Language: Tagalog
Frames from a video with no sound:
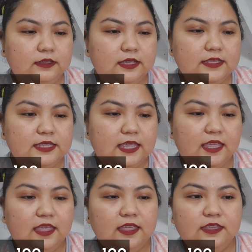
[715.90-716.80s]

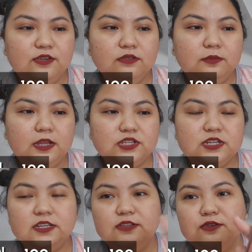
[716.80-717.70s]
Kasi, yung blush
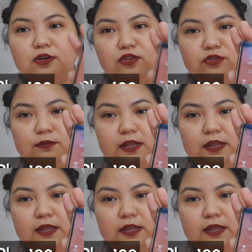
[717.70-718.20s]
na kinuha ko, yung